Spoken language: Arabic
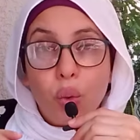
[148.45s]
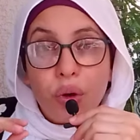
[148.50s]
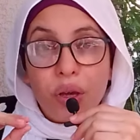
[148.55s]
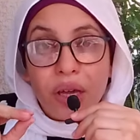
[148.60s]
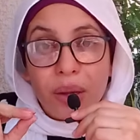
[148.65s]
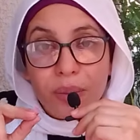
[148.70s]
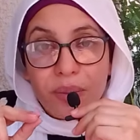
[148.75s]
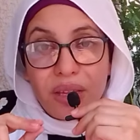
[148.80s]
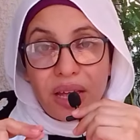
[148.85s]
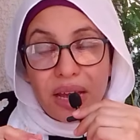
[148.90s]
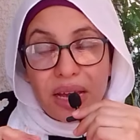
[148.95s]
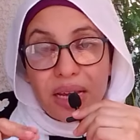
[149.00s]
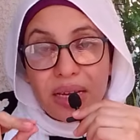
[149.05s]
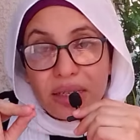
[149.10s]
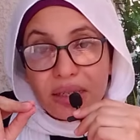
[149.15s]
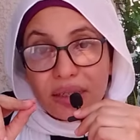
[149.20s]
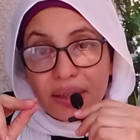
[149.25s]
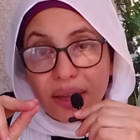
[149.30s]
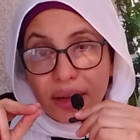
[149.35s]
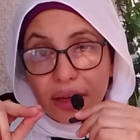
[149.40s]
ويبدأ
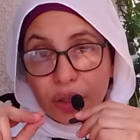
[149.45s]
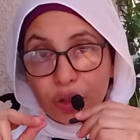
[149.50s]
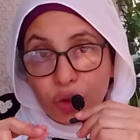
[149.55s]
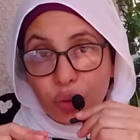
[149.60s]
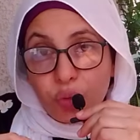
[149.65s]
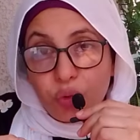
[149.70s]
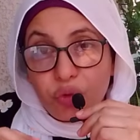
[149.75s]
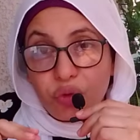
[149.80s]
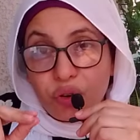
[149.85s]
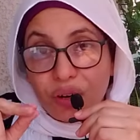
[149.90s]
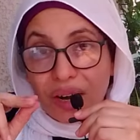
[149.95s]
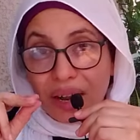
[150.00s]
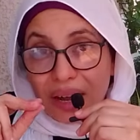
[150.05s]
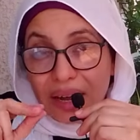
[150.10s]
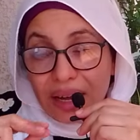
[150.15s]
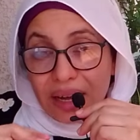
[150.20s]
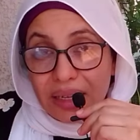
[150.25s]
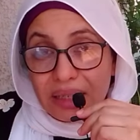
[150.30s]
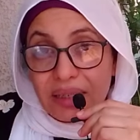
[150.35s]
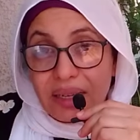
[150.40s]
يستخدمه في
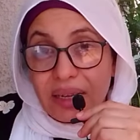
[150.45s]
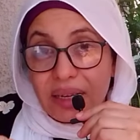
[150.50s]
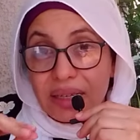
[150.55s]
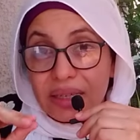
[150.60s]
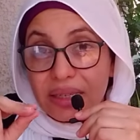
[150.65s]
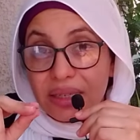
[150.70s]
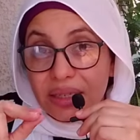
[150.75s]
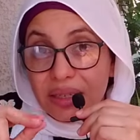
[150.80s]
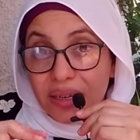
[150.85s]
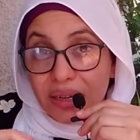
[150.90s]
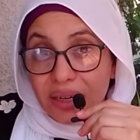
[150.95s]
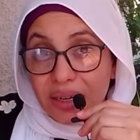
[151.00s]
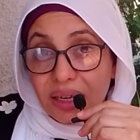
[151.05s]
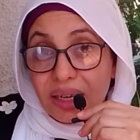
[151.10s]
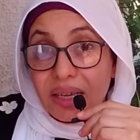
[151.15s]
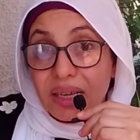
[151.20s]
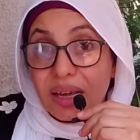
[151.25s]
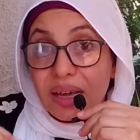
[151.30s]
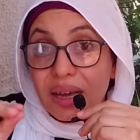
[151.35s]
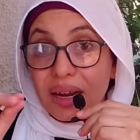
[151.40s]
العادة
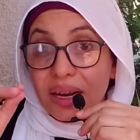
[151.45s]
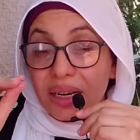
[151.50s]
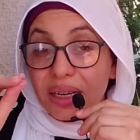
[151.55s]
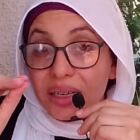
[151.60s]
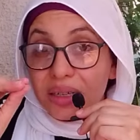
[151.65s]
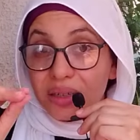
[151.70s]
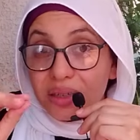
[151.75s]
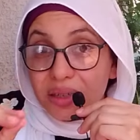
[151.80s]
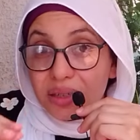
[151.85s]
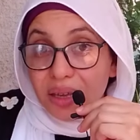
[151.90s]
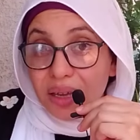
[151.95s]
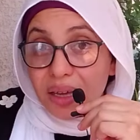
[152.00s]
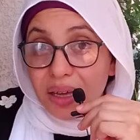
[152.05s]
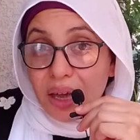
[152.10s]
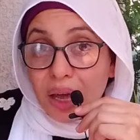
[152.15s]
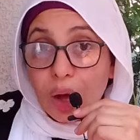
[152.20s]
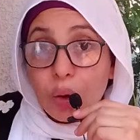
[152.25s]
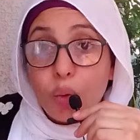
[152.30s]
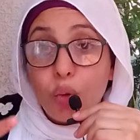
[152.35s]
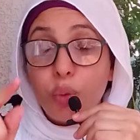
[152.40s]
السرية الجنسية